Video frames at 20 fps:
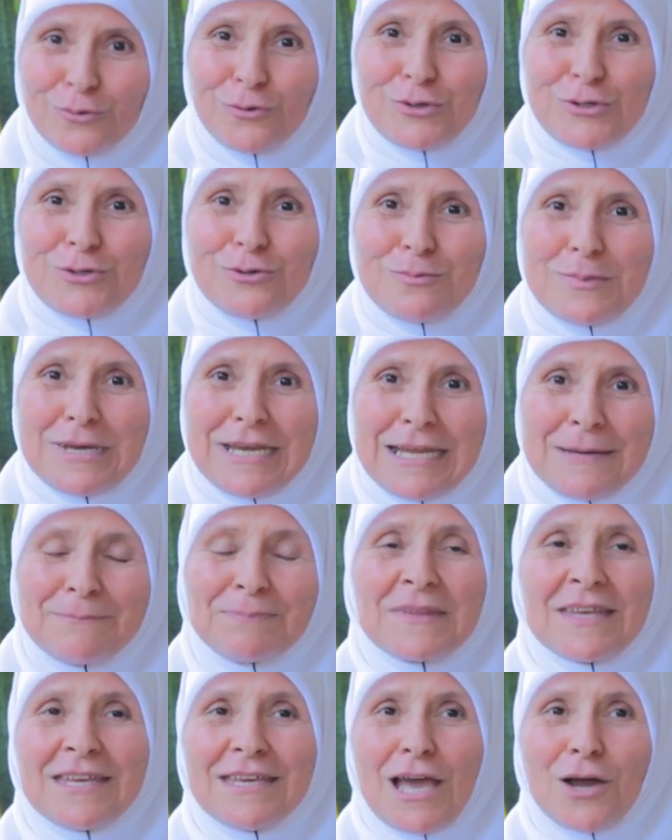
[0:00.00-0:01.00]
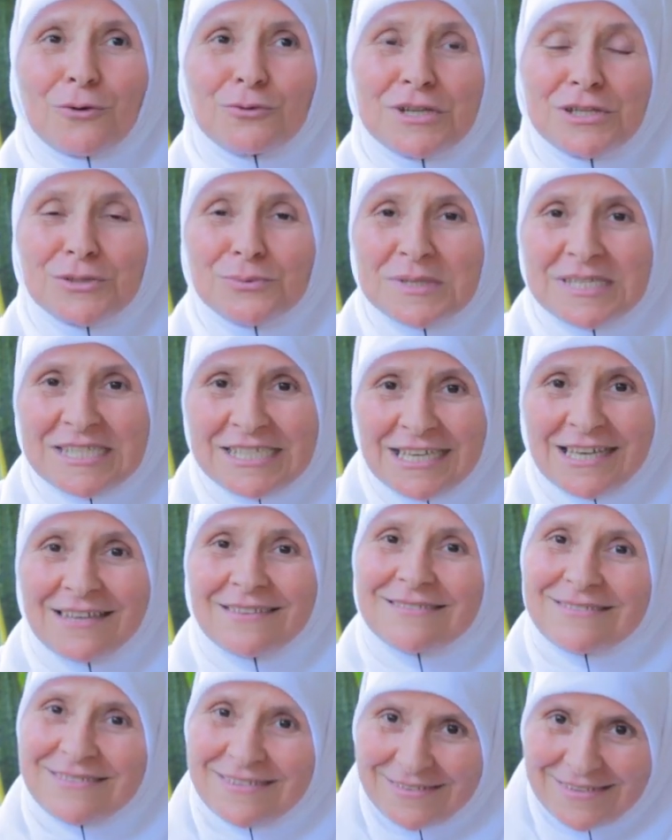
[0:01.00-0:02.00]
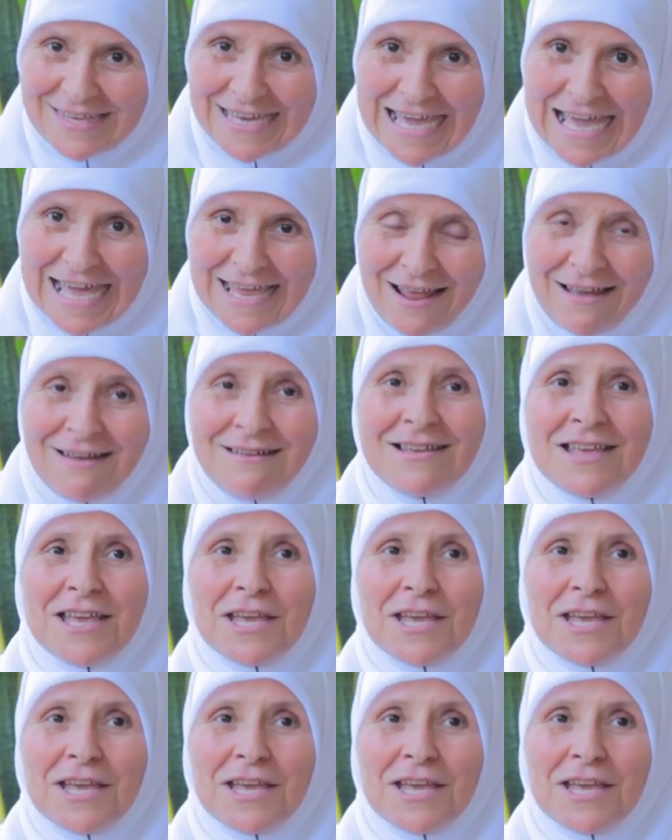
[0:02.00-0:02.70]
كسو مني هاك ندوز السياق تيثقاره